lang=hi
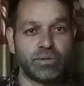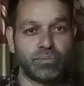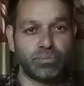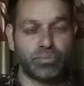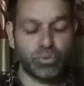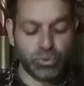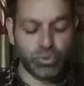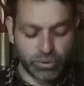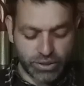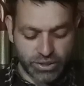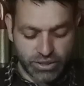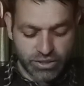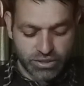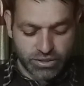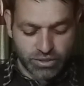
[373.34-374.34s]

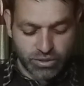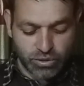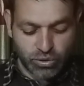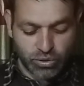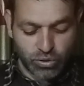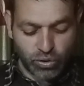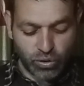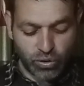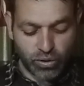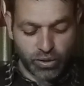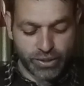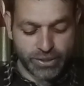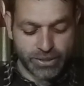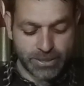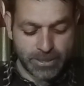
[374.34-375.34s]
पुर्तगीज और